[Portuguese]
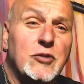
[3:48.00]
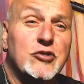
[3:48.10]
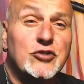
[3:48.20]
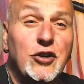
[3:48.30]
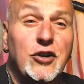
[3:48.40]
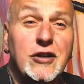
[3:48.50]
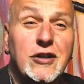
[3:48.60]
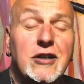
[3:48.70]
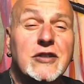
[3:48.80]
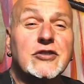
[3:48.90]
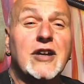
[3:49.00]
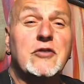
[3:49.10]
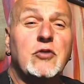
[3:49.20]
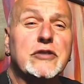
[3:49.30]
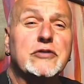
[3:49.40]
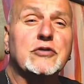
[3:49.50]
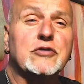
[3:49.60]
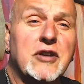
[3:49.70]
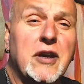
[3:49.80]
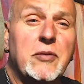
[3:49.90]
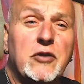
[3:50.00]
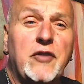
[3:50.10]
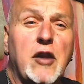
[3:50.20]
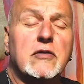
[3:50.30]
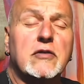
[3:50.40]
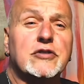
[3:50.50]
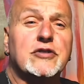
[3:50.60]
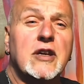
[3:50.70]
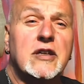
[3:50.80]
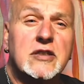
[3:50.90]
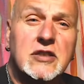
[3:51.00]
nós, há quanto tempo não falo com vocês?